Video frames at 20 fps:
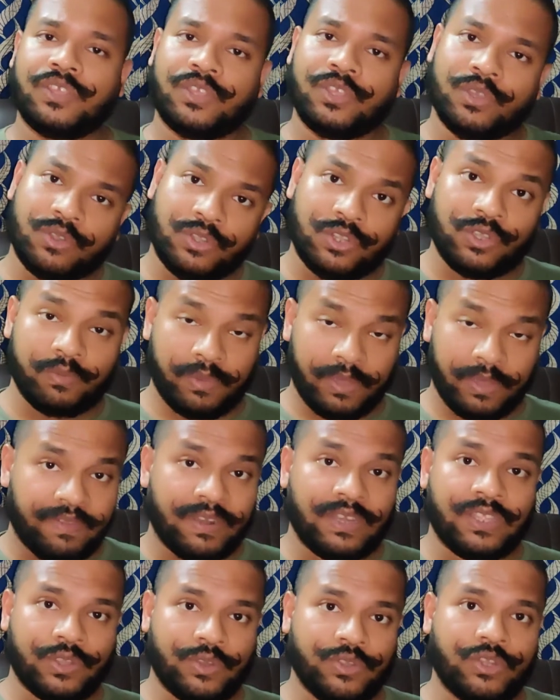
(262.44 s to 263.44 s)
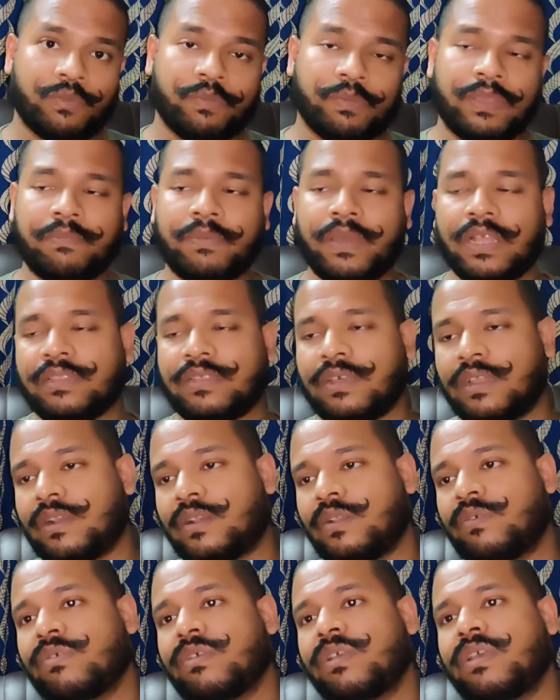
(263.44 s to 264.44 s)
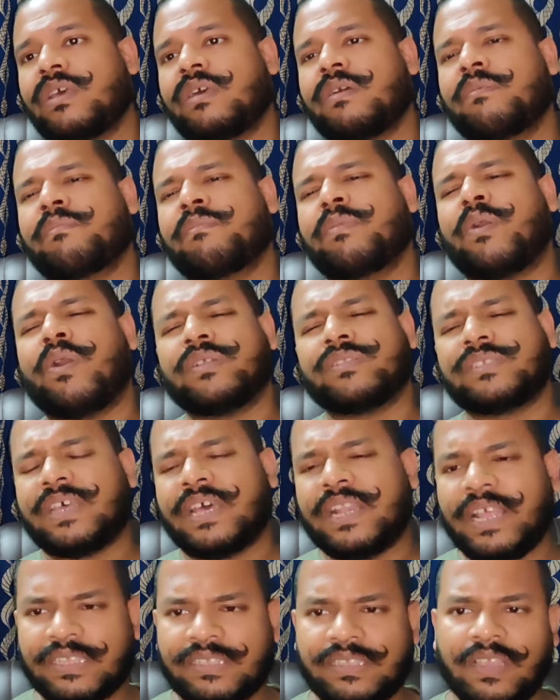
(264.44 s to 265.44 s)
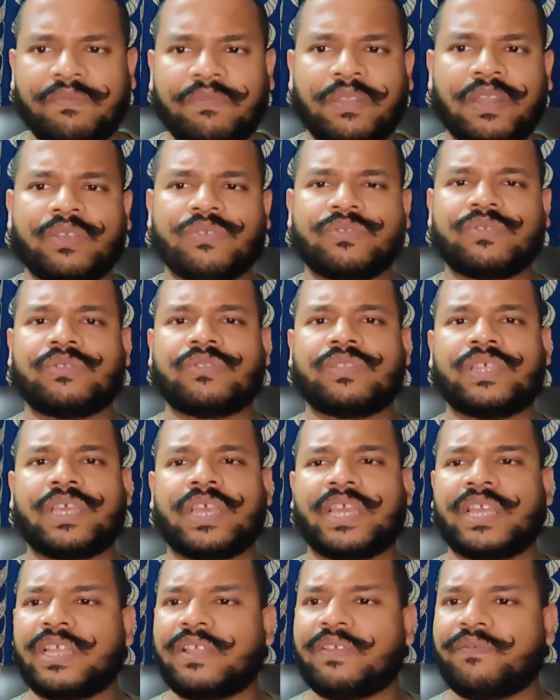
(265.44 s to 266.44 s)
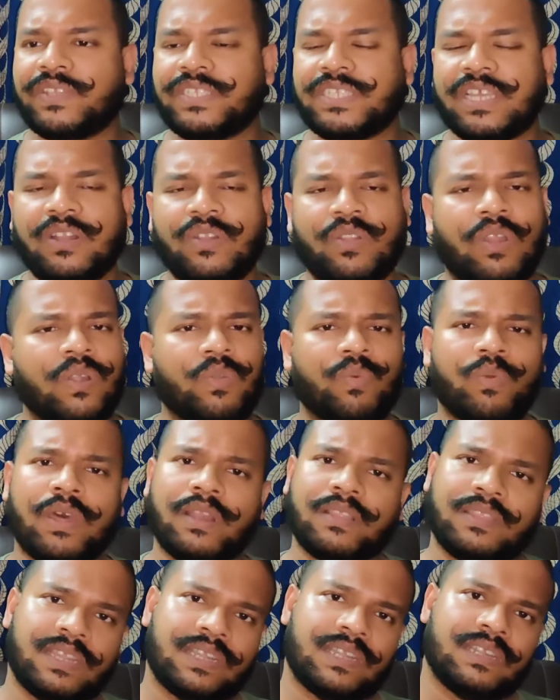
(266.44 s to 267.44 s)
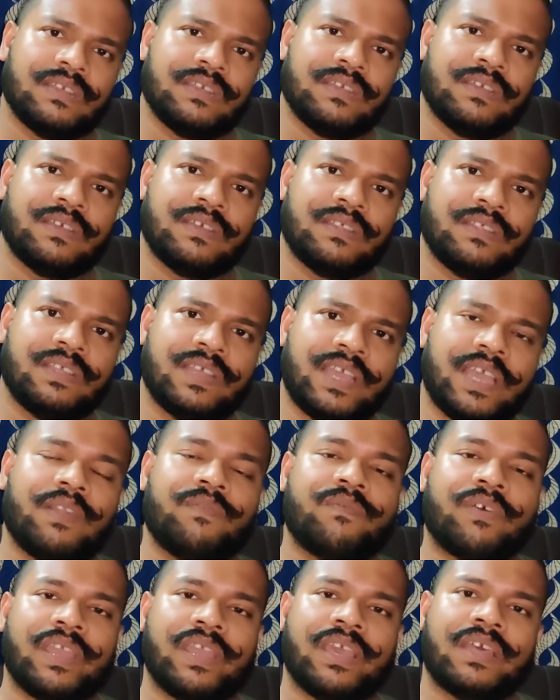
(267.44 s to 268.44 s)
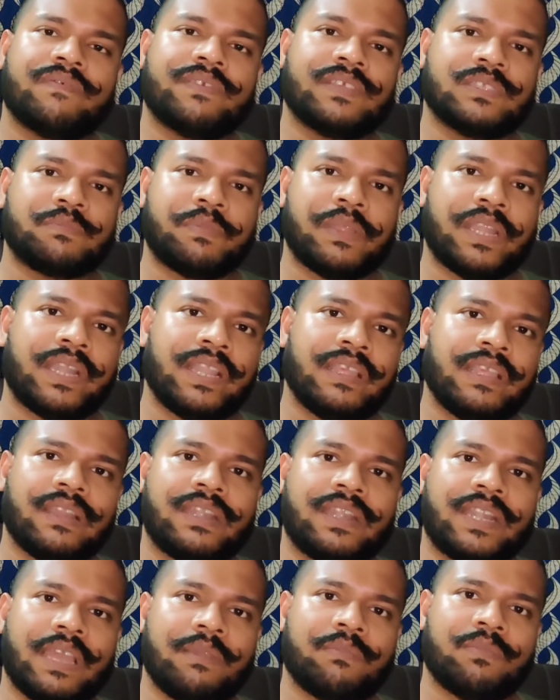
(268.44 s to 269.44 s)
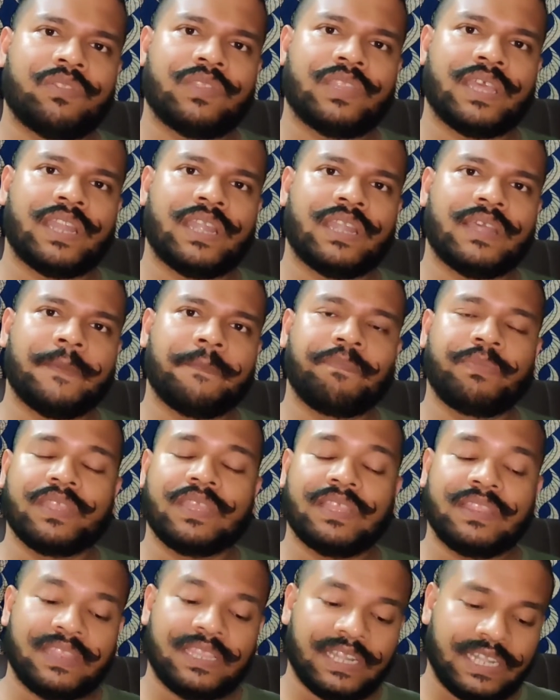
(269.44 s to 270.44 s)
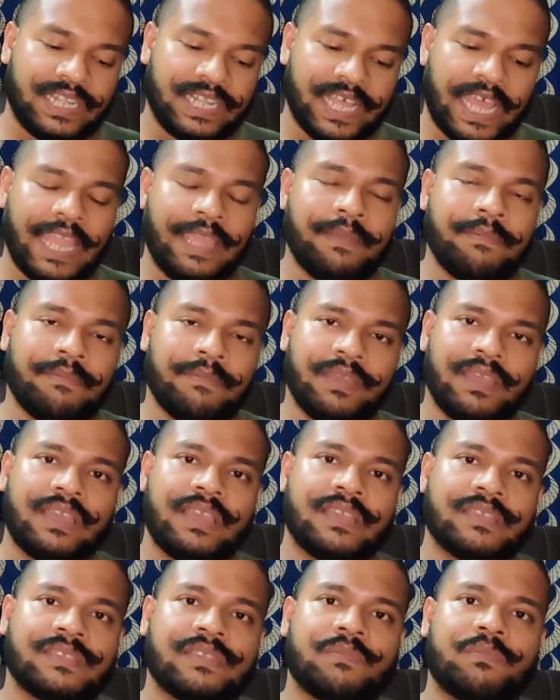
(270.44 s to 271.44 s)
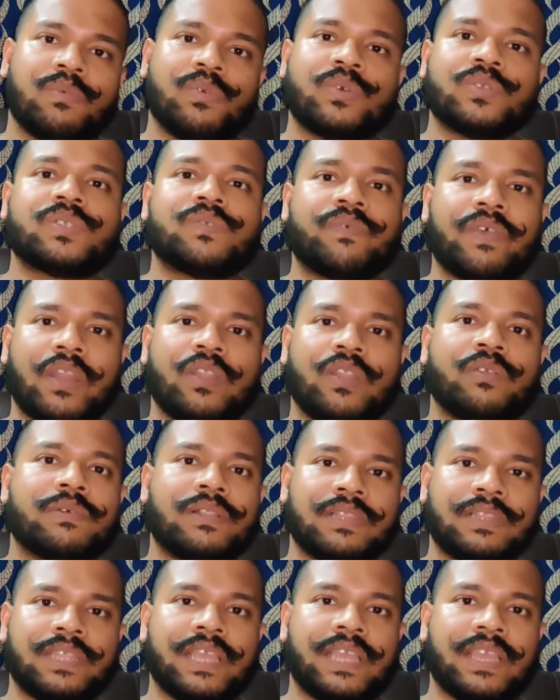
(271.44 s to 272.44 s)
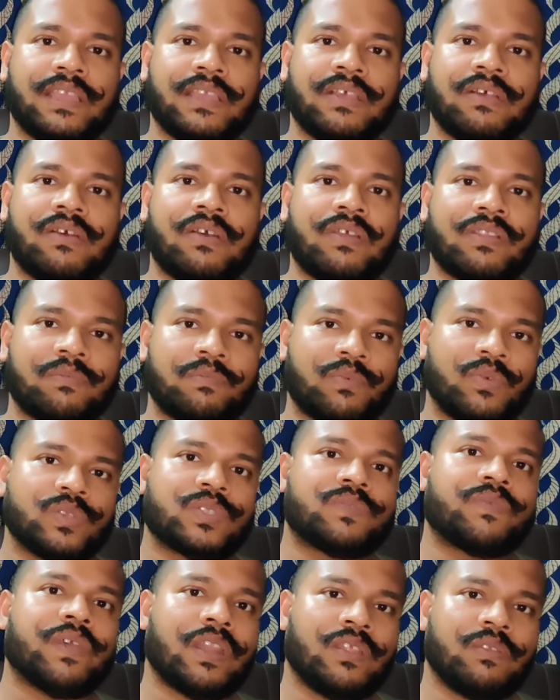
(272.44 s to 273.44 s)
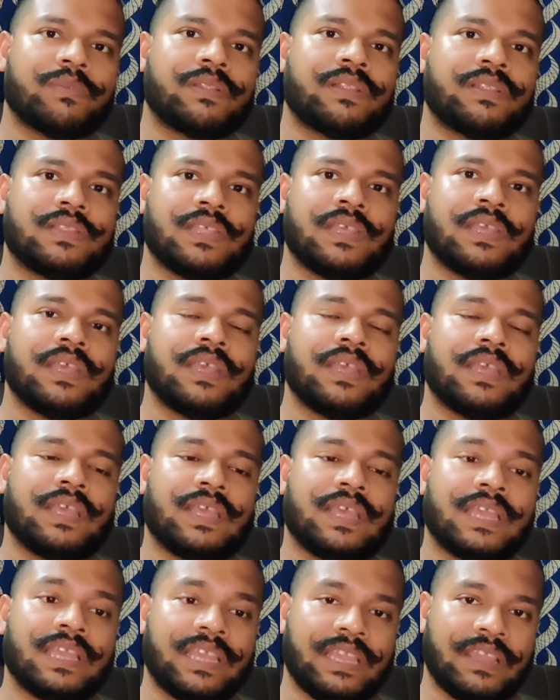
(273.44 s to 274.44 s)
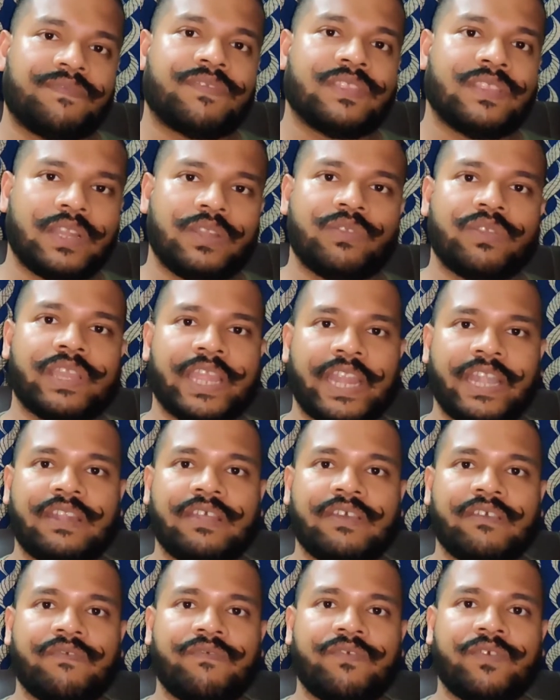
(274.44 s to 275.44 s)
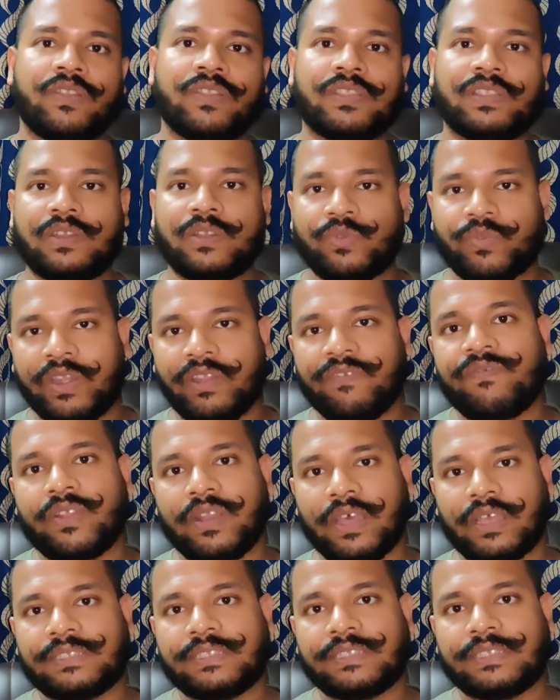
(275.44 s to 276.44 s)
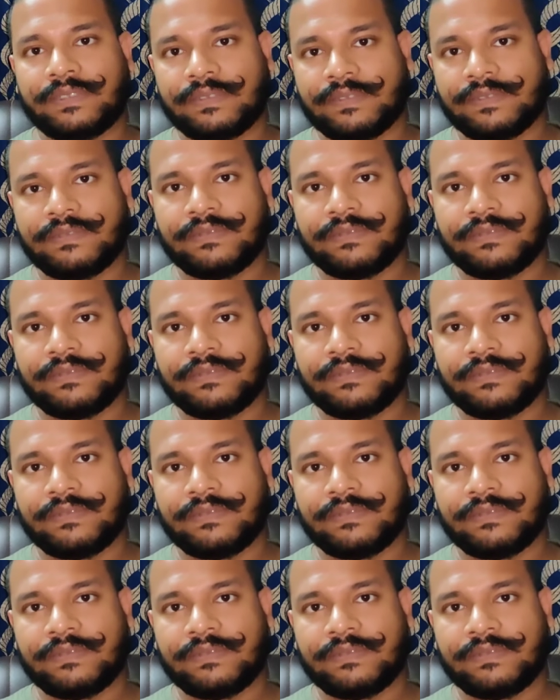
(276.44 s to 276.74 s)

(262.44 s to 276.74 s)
यूट्यूब इवन यूट्यूब की बात कर रहा हूँ बहुत सारे ऐसे वीडियोज होते हैं विच आर नॉट वर्थ इट एंड वाई आर वी स्पेंडिंग टाइम ऑन दैट द टाइम इज द मोस्ट वैल्यूबल थिंग और द मोस्ट वैल्यूबल दैट यू गेट फॉर ट्वेंटी फोर आवर्स